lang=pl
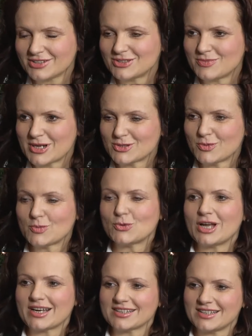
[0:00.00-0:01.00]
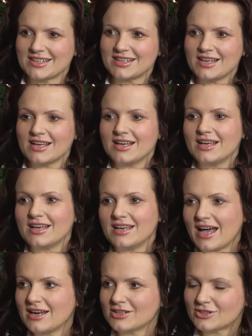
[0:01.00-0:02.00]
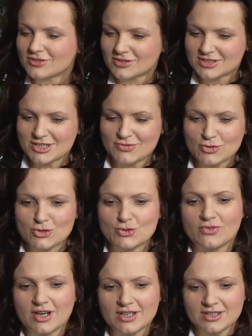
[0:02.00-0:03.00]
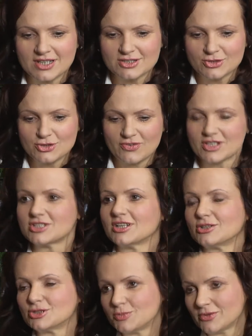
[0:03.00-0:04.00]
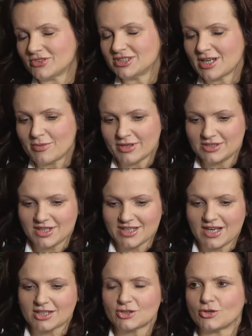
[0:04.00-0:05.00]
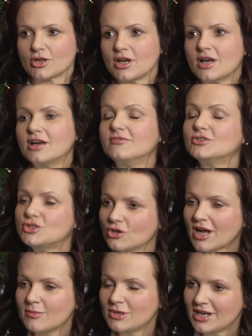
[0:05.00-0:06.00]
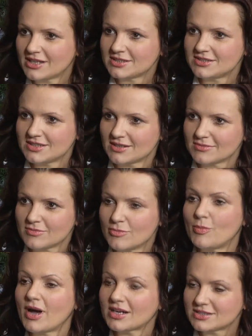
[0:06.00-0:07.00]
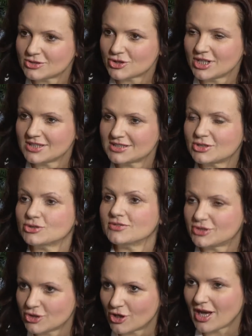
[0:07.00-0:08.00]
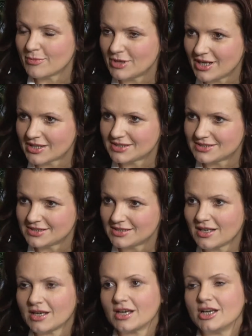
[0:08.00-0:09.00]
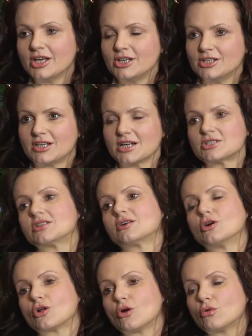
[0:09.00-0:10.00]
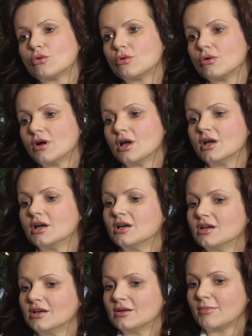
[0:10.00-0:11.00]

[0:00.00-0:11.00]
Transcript: jest to bardzo popularne, e, ale chcę zwrócić uwagę na coś ważnego, co powiedziała pani redaktor. Wyciągamy lekcje. My bardzo często nie wyciągamy lekcji i każdego roku e,